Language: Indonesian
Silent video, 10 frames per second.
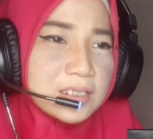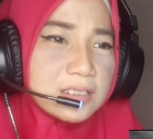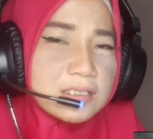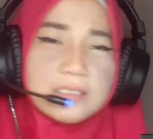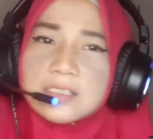
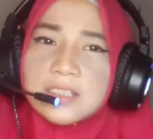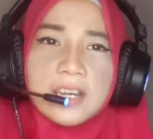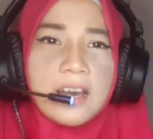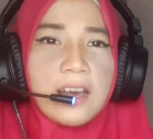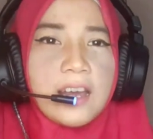uh,
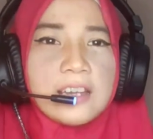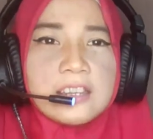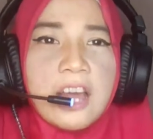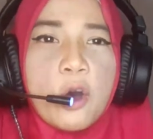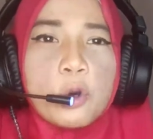
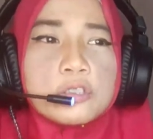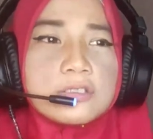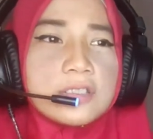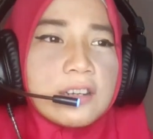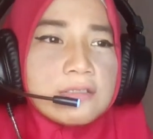eta
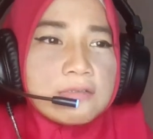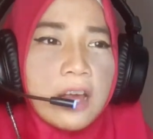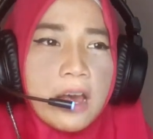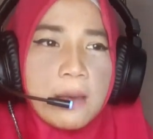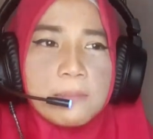ocen
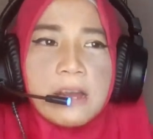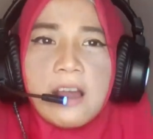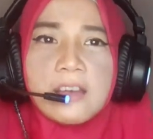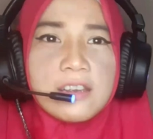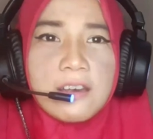
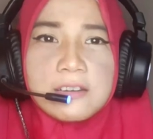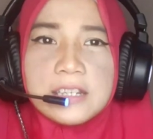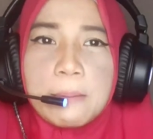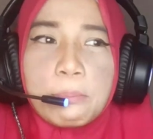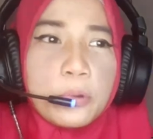milaya
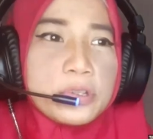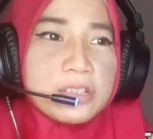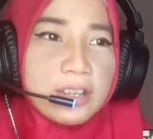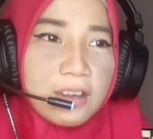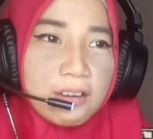
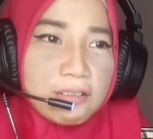depuska